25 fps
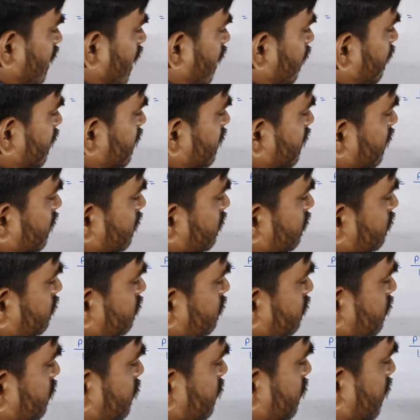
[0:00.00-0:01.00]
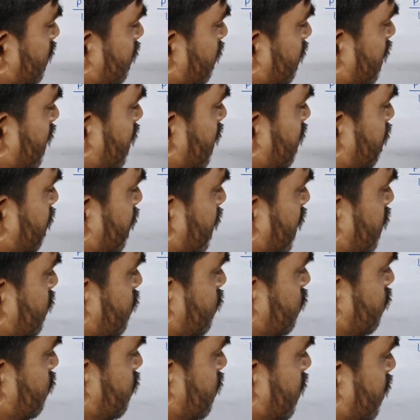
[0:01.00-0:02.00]
আমাদের যদি আমরা কাটি পাঁচ
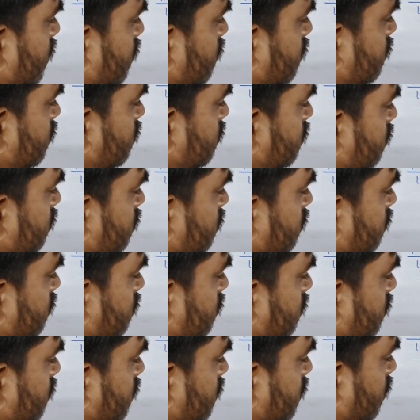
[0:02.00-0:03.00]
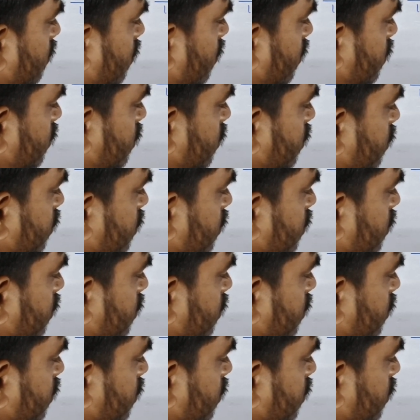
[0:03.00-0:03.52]
দুগুণে দশ